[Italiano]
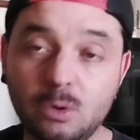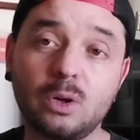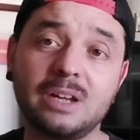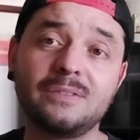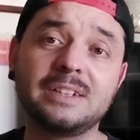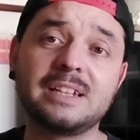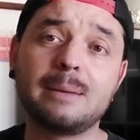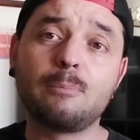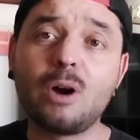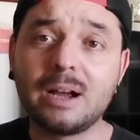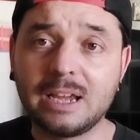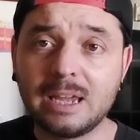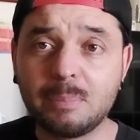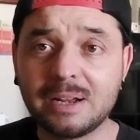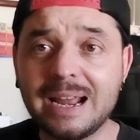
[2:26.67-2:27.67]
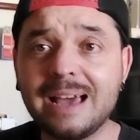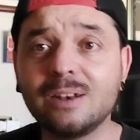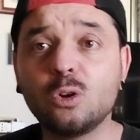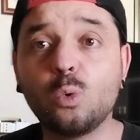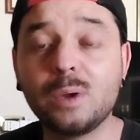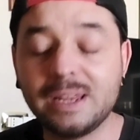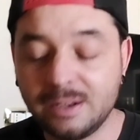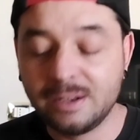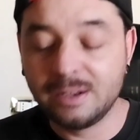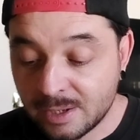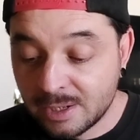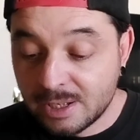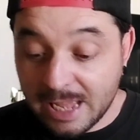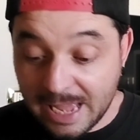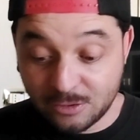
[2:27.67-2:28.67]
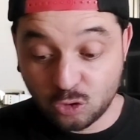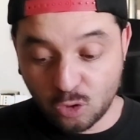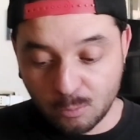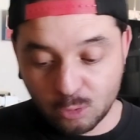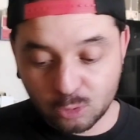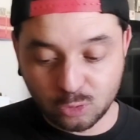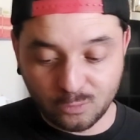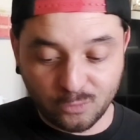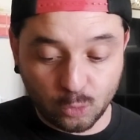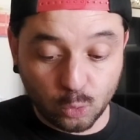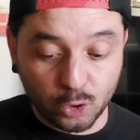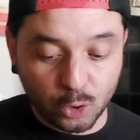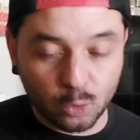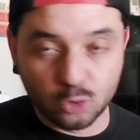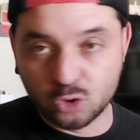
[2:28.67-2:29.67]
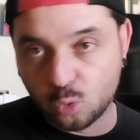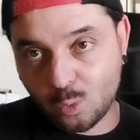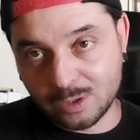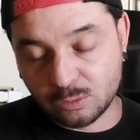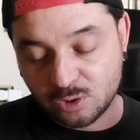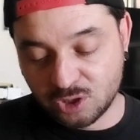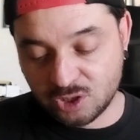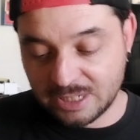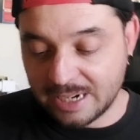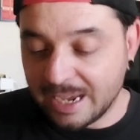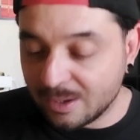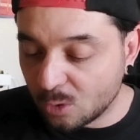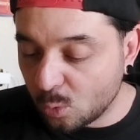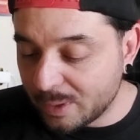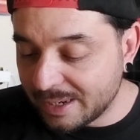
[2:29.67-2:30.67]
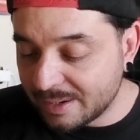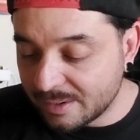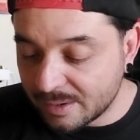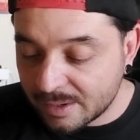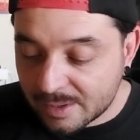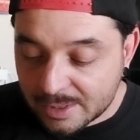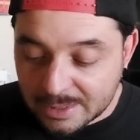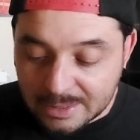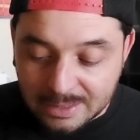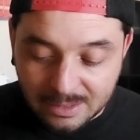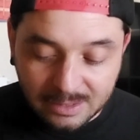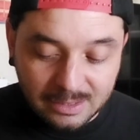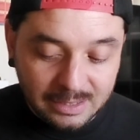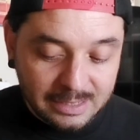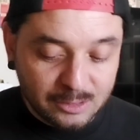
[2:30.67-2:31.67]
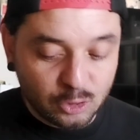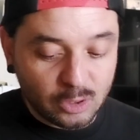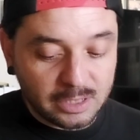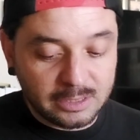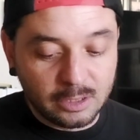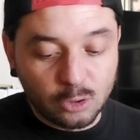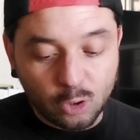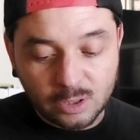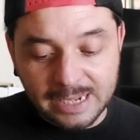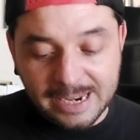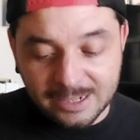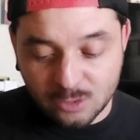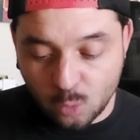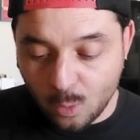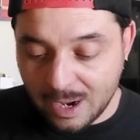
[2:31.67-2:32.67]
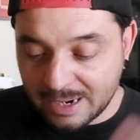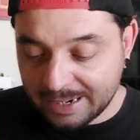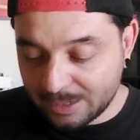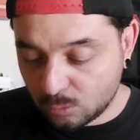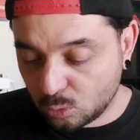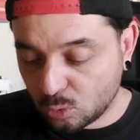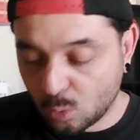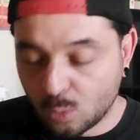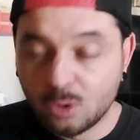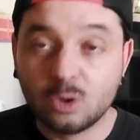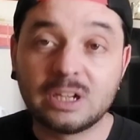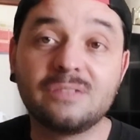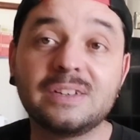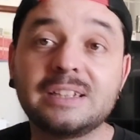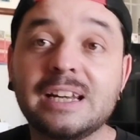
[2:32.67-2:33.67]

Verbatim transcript: quello che vedremo anche per Halloween e sono molto curioso quando ci sarà Halloween, eh, le storie di Lord Aidquack e tutto quello che